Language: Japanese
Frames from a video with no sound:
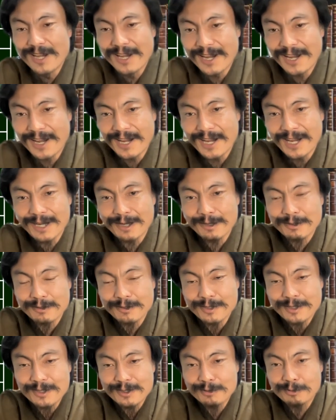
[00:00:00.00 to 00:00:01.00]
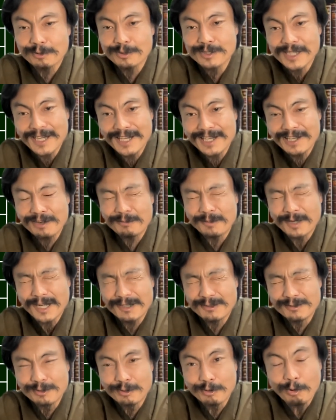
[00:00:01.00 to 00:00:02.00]
えー、不動産営業マン
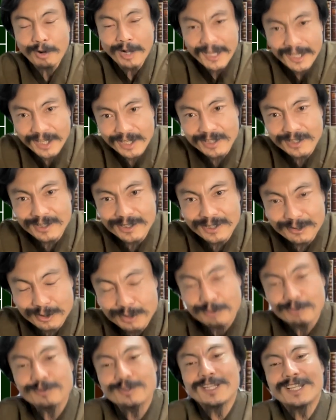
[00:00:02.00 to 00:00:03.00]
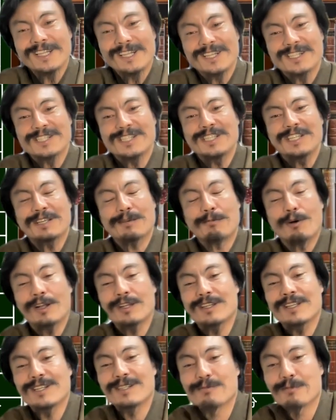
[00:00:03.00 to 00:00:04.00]
が動かないっていうそういうな、ね、地域も
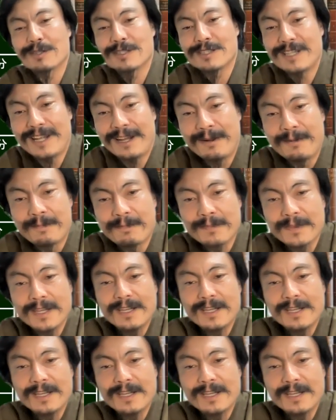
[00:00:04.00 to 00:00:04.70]
あったりしますね。